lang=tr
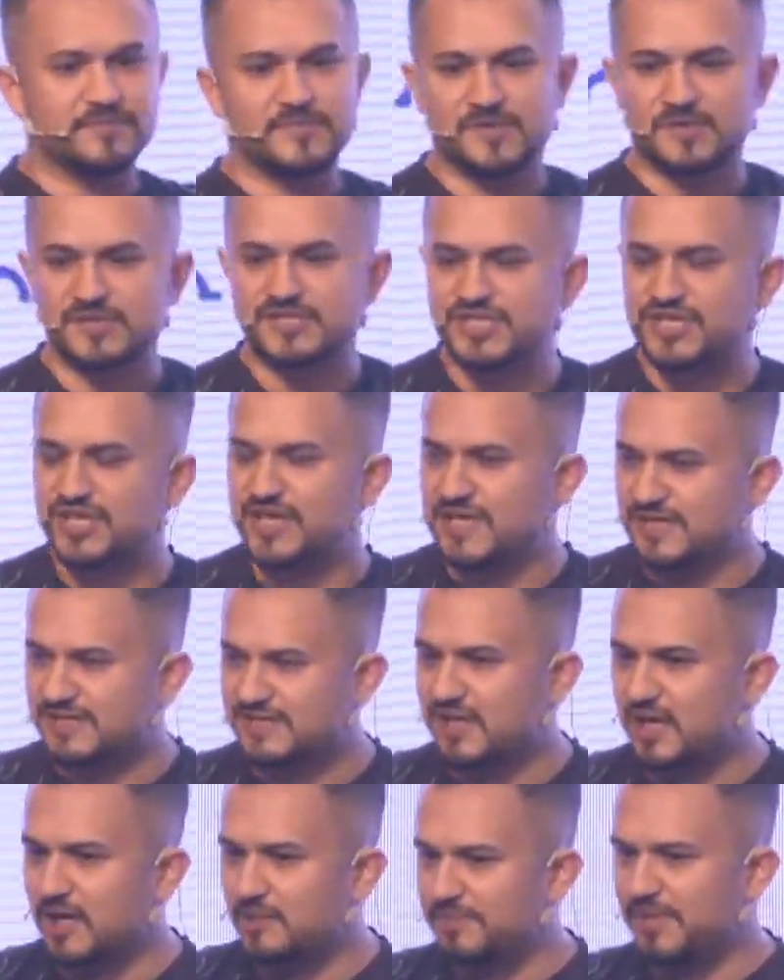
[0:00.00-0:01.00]
şirket
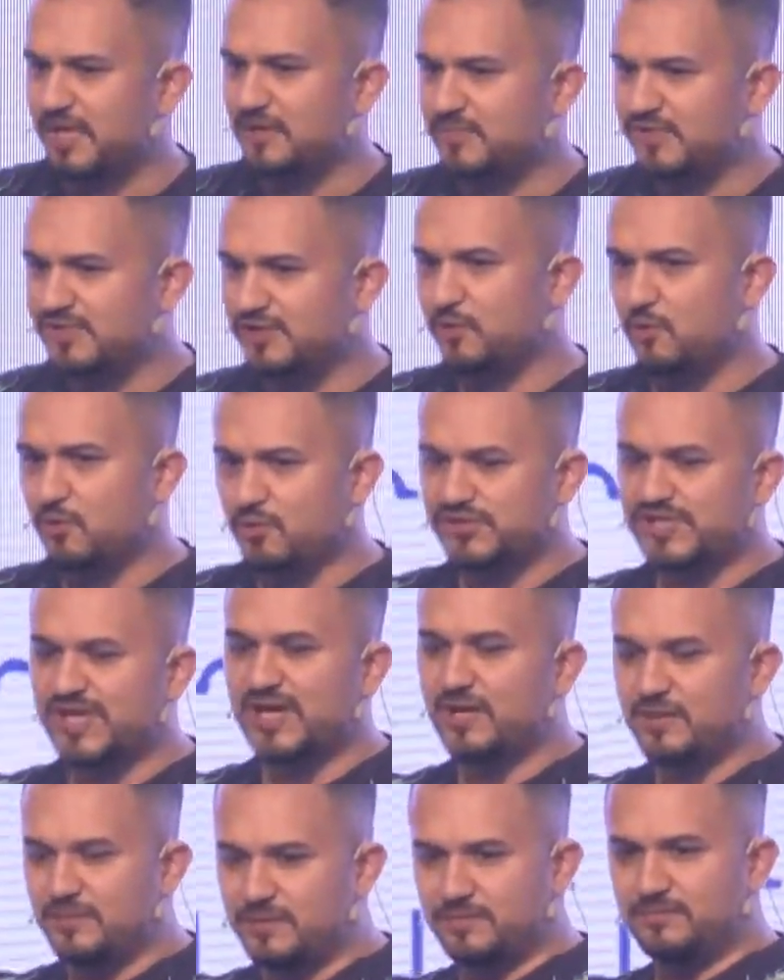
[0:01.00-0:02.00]
sahiplerimize
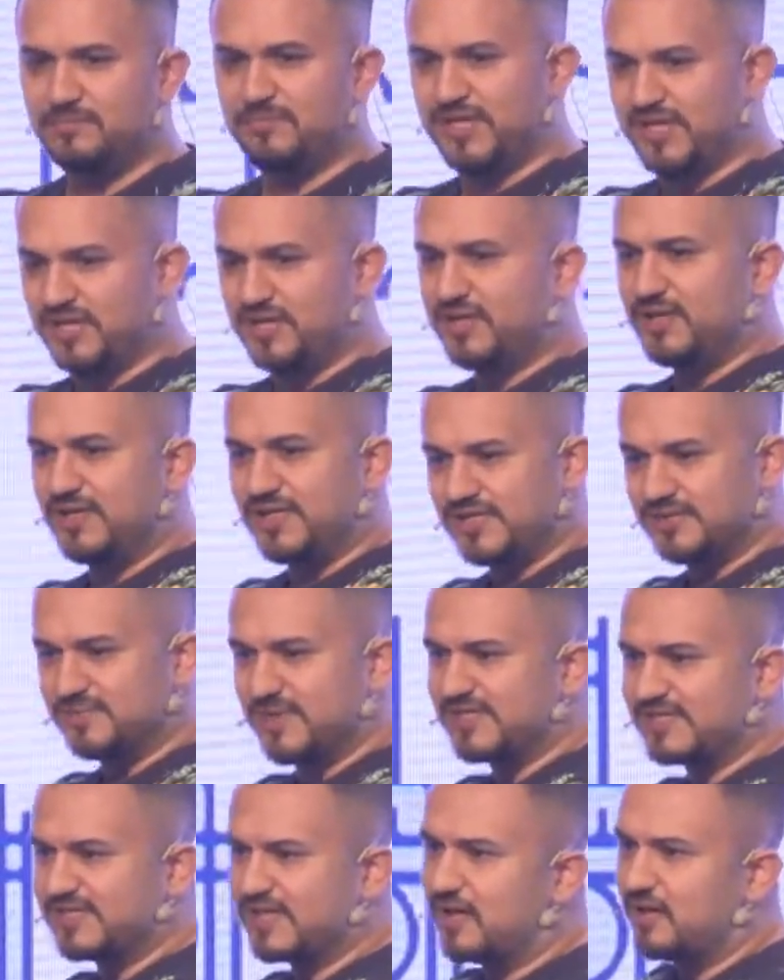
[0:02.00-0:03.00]
özel bir
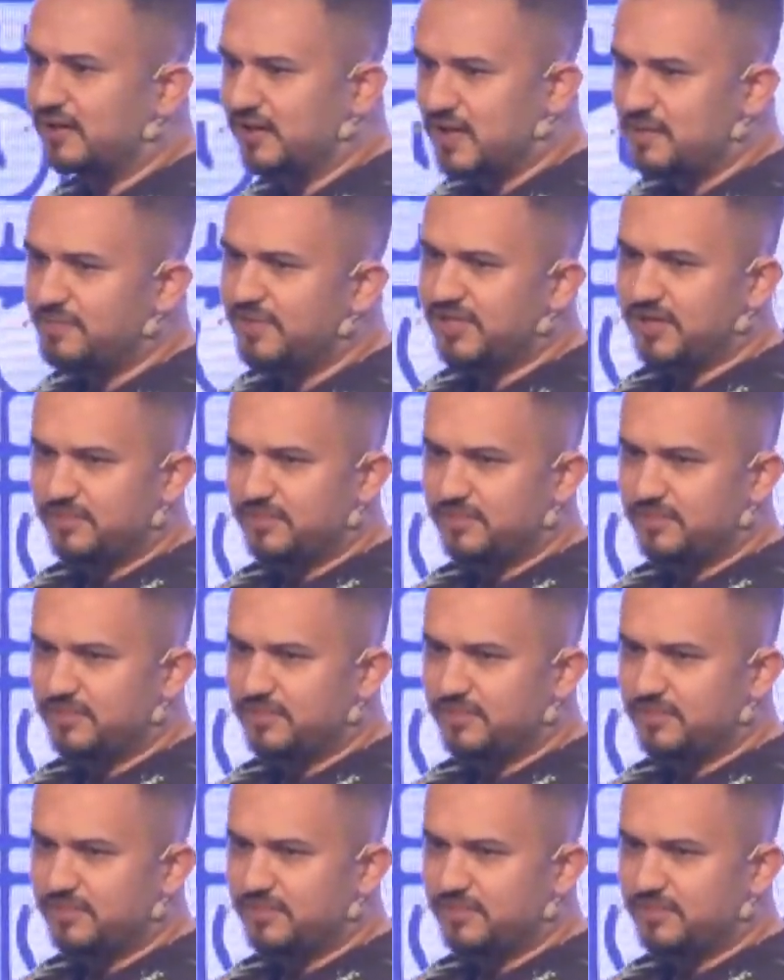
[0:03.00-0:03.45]
hizmet sağlayabilir